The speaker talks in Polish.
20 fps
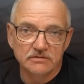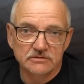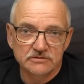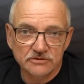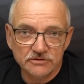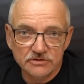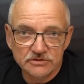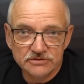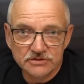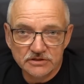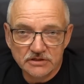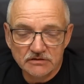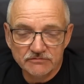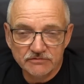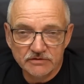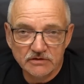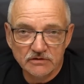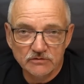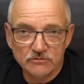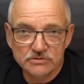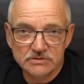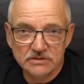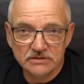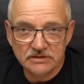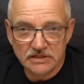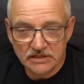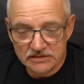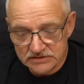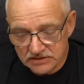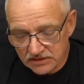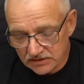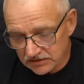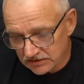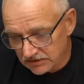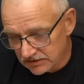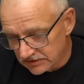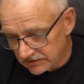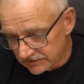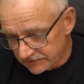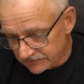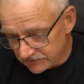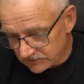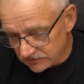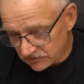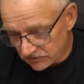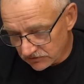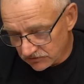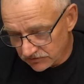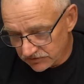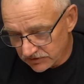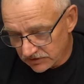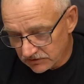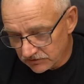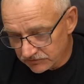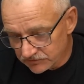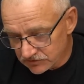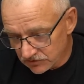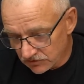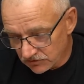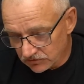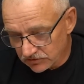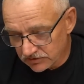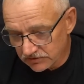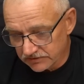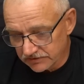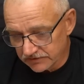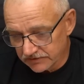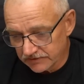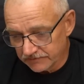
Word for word: Co jest ciekawego u sandacza, to jego wzrok.